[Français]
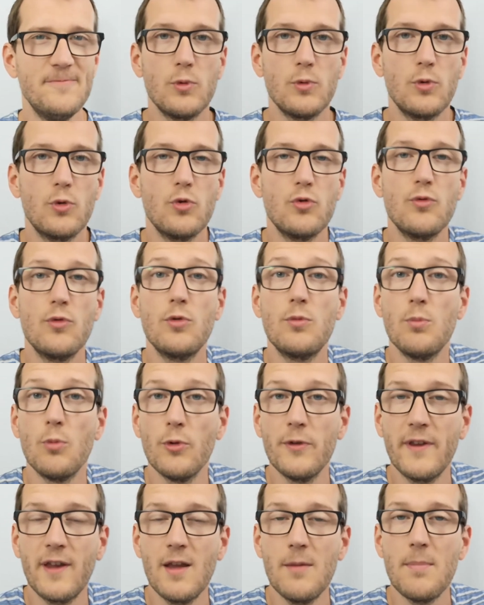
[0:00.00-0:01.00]
Ce que je veux te
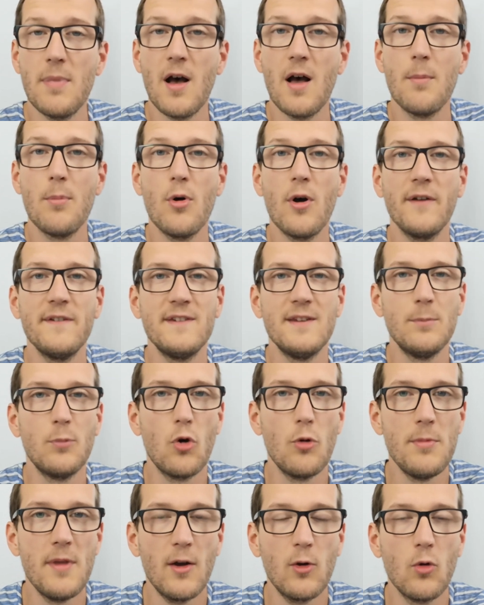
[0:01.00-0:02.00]
montrer par rapport à ces
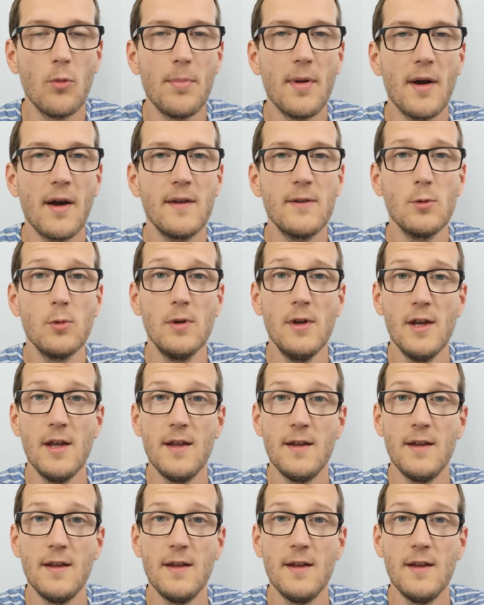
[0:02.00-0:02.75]
premières comparaisons,